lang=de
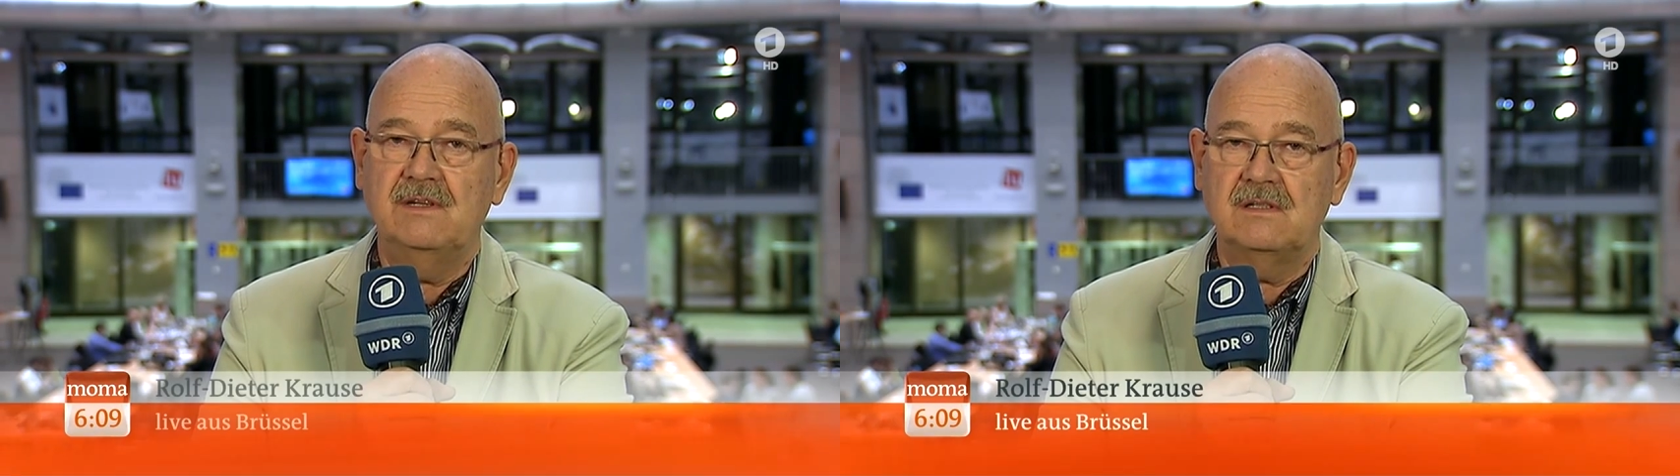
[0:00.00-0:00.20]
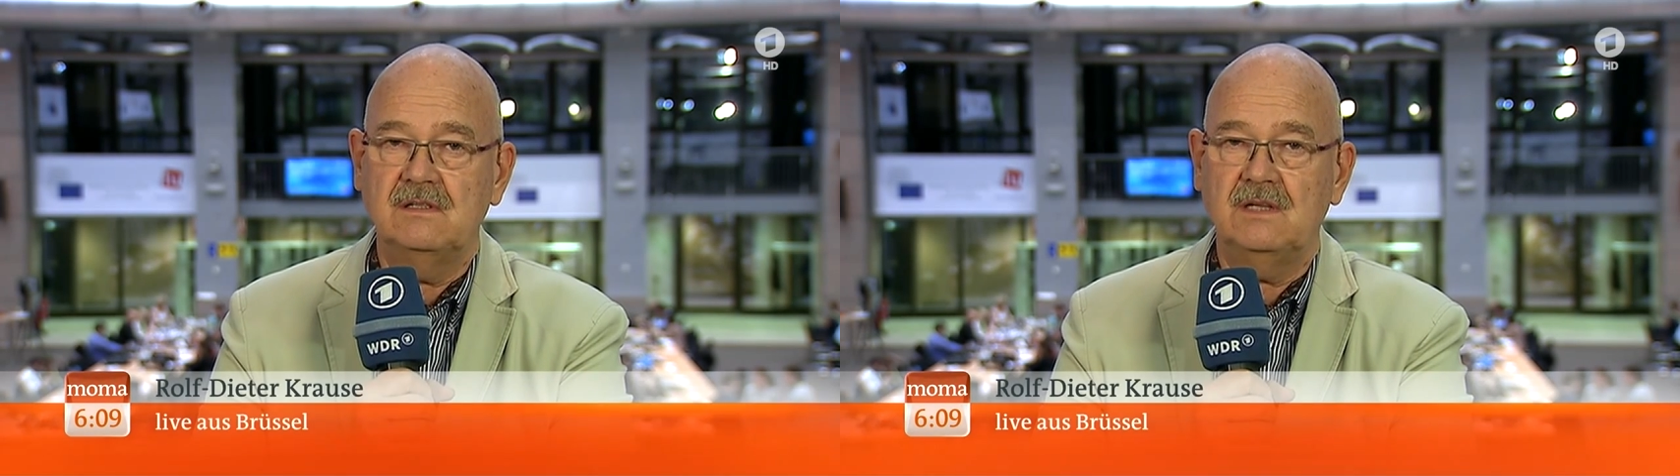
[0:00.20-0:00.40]

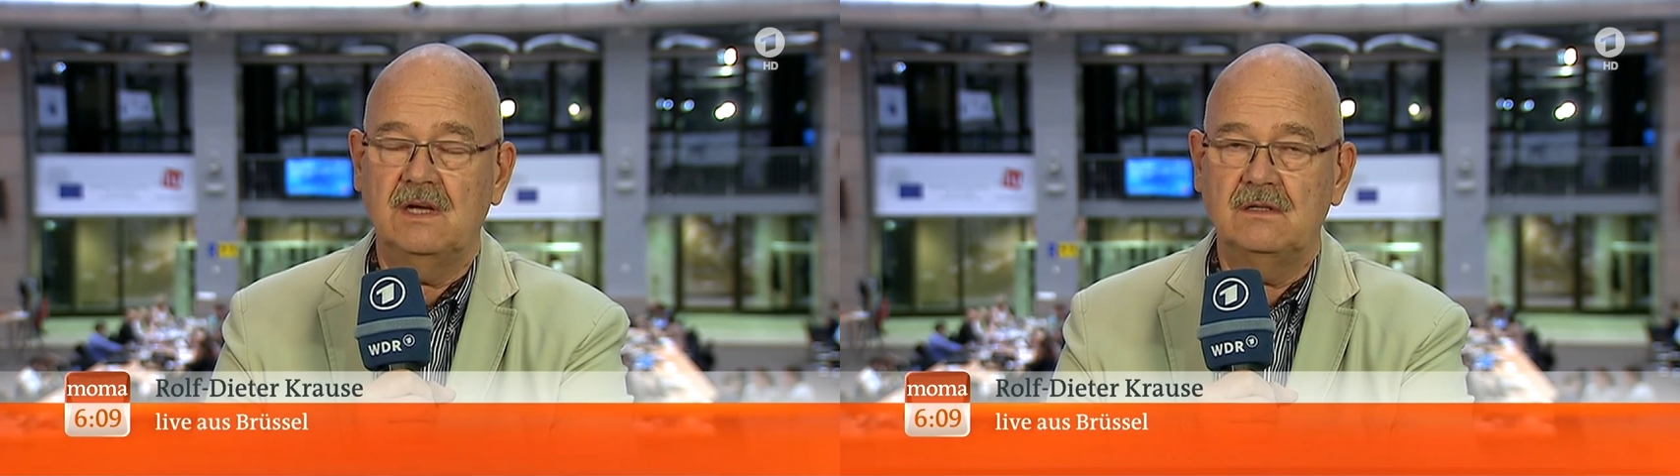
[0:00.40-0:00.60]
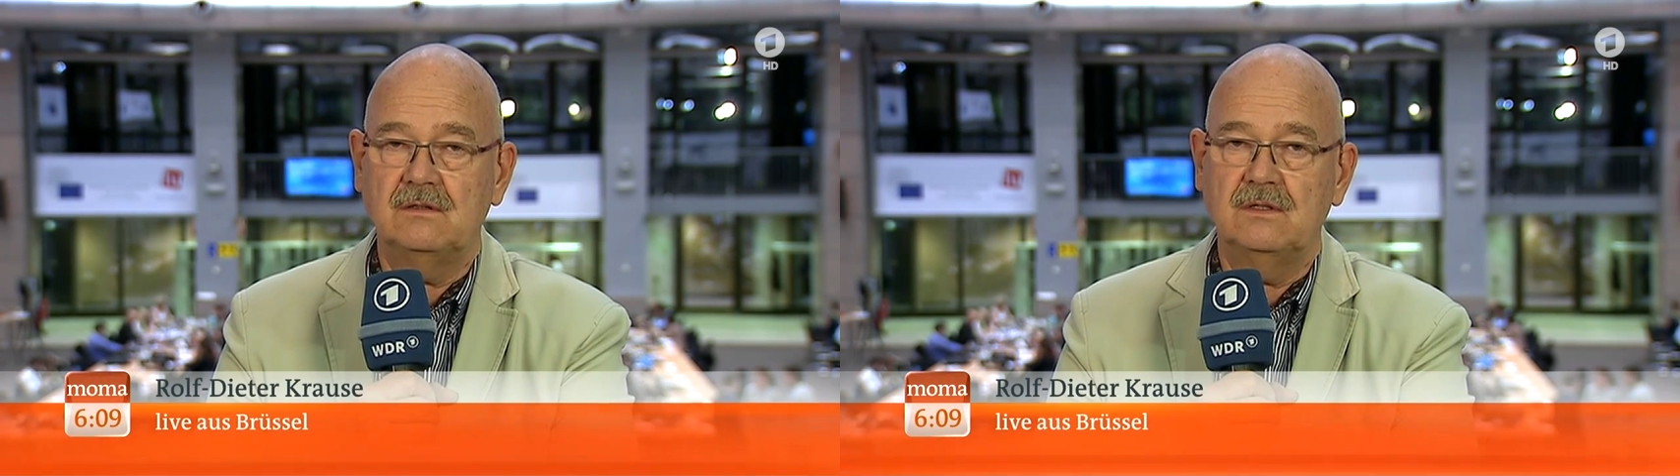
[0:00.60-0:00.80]
Wir sind
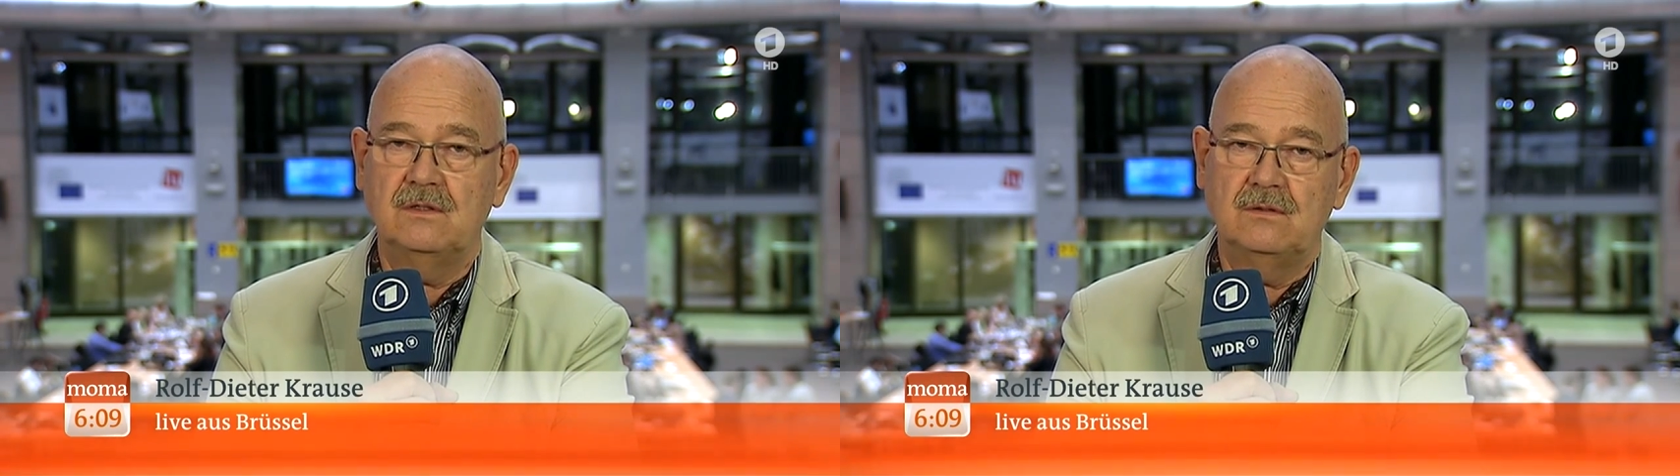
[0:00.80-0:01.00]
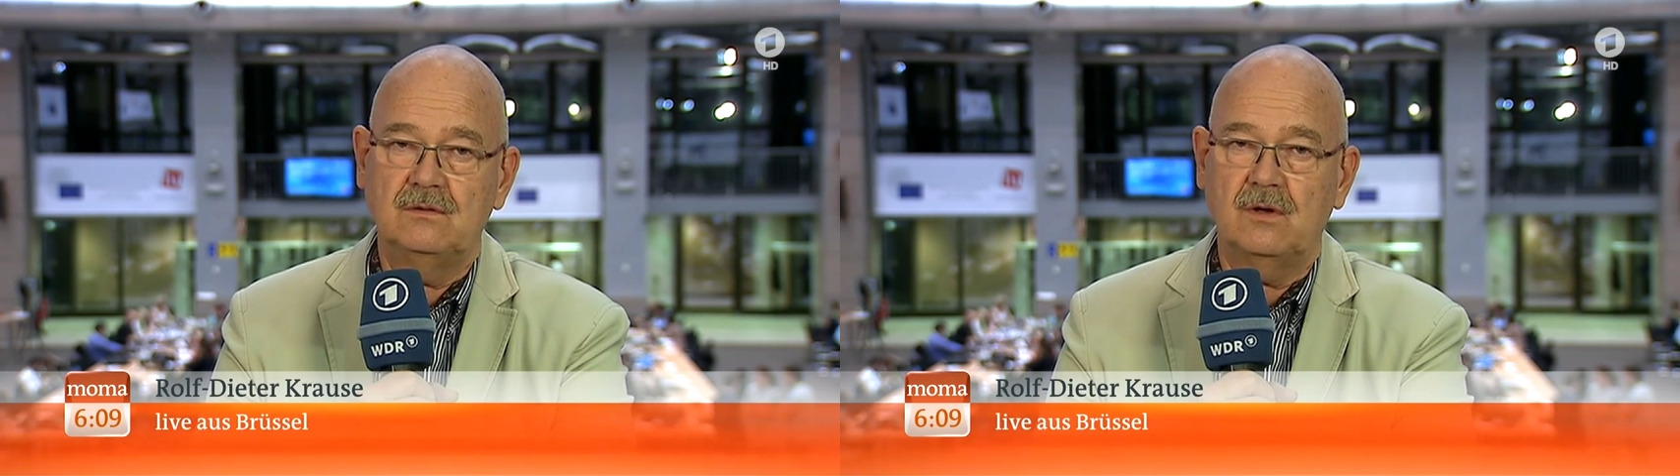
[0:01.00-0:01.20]
ja äh,
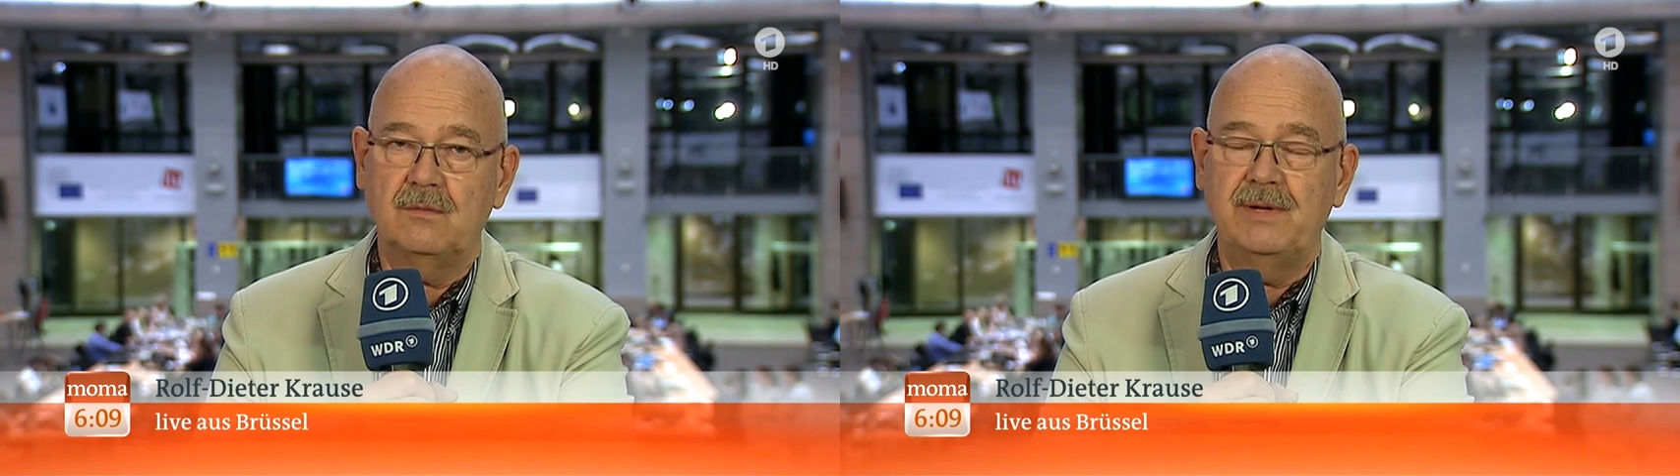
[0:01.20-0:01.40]
doch